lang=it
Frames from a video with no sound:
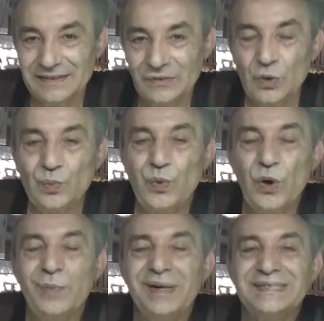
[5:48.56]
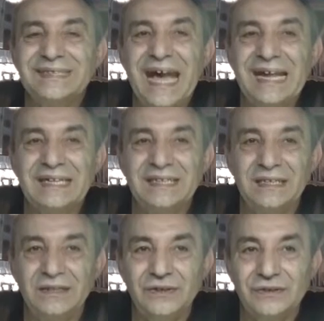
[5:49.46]
non puoi mangiare
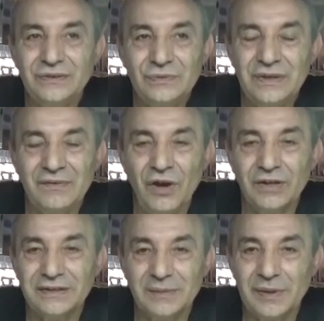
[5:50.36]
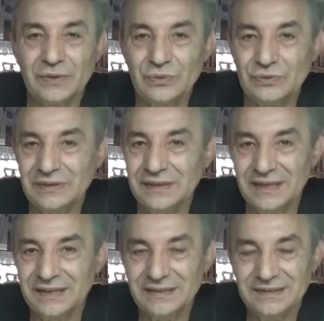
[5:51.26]
Dio una volta per
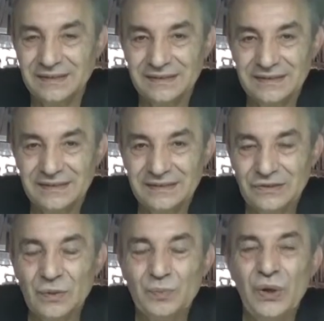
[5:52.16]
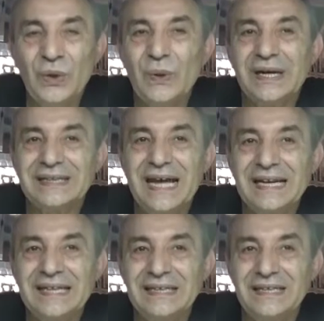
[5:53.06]
tutte, non puoi
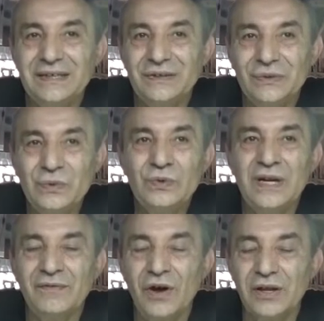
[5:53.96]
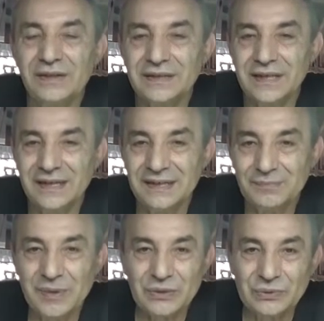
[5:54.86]
guardare Dio una volta
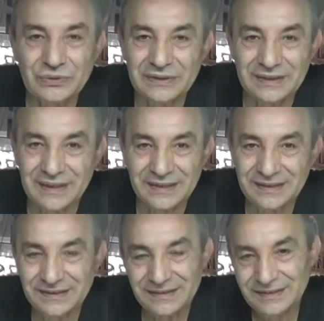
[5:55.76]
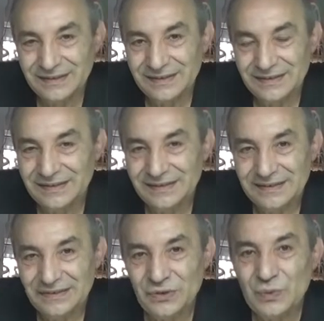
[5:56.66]
per tutte
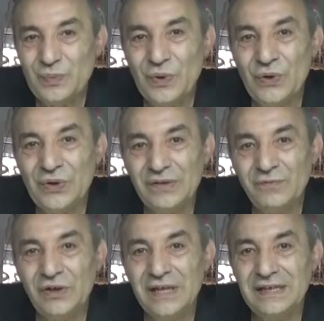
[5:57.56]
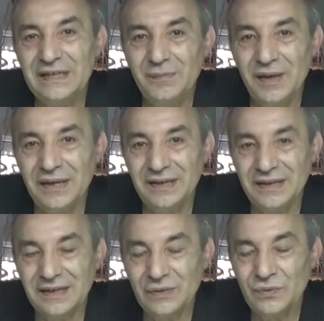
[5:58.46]
non puoi volergli
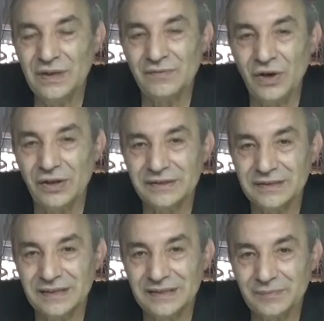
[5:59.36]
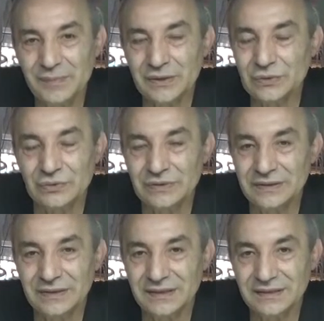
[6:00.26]
bene una volta per
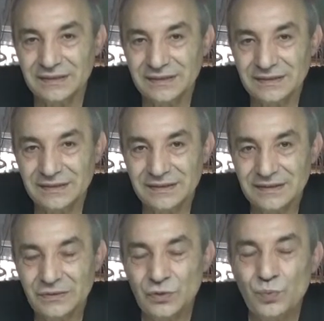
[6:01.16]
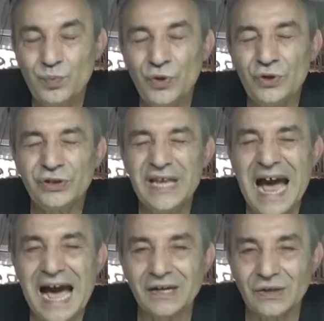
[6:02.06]
tutte, non puoi
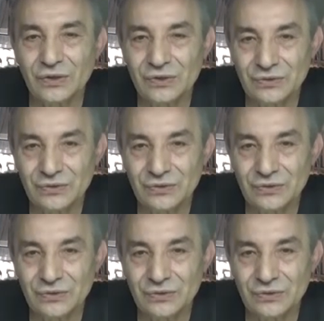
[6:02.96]
odiarlo